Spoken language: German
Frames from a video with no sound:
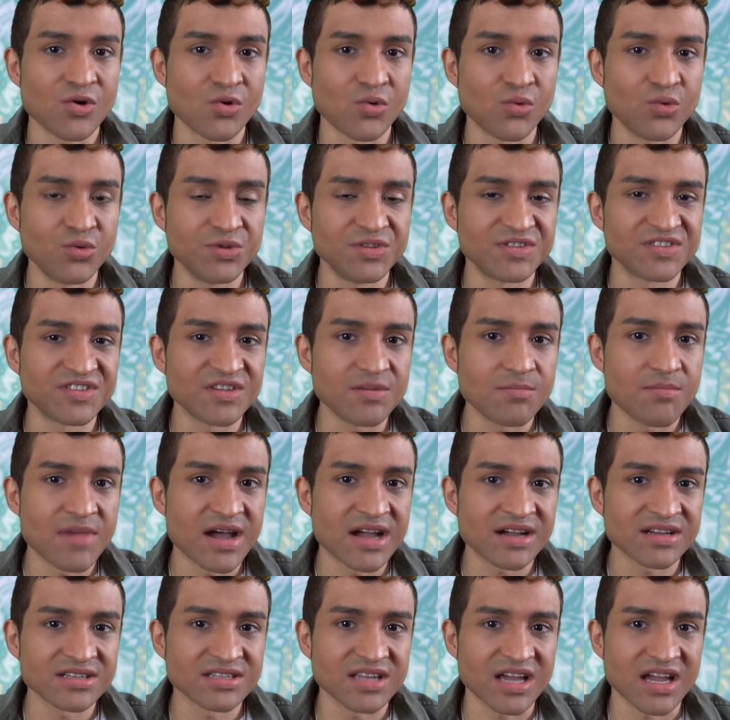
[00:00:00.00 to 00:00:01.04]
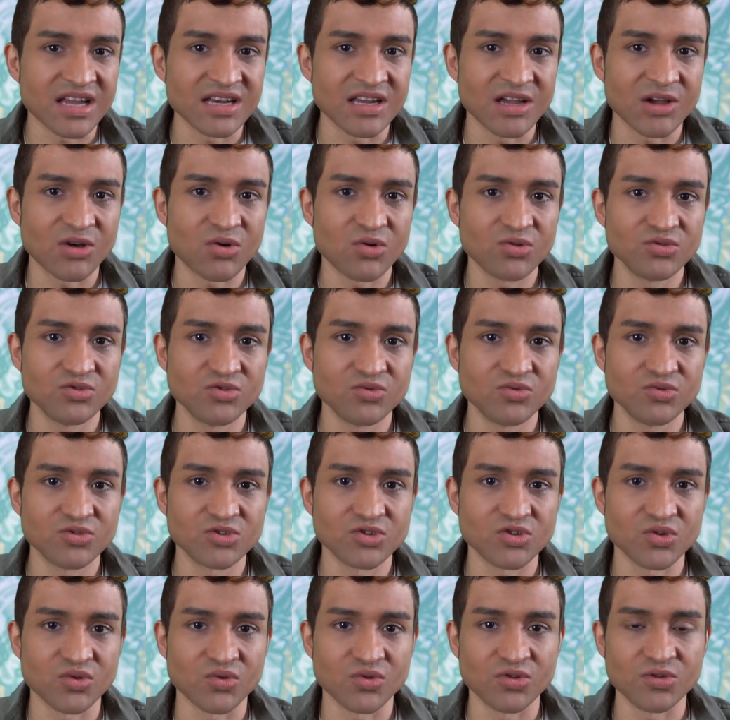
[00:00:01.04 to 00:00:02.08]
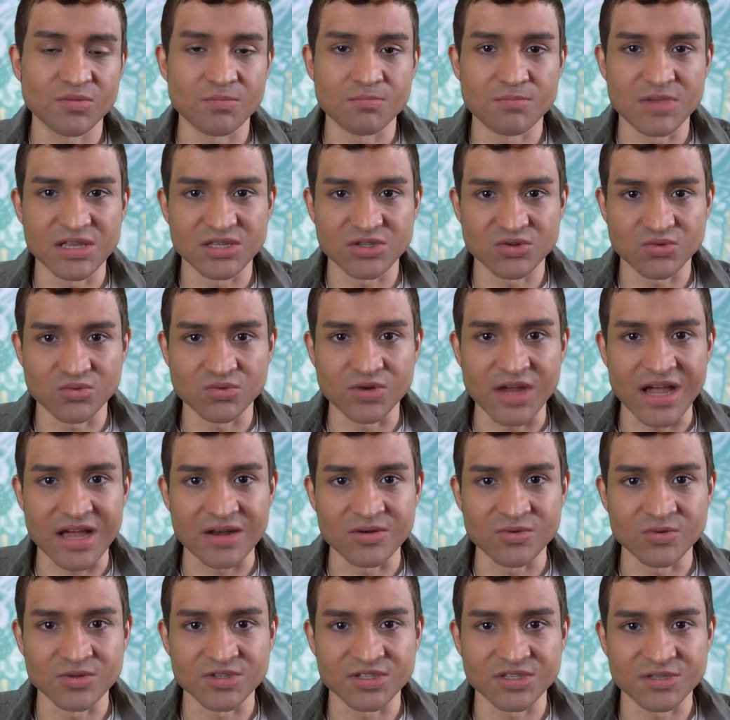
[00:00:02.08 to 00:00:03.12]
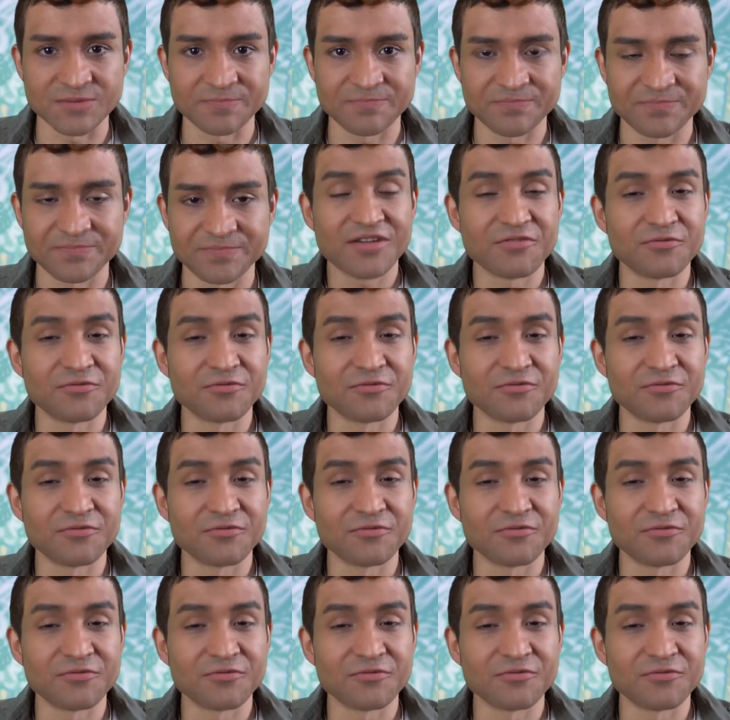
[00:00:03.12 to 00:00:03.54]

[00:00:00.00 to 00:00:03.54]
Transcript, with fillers: und sie macht eine Konjunktion mit Uranus.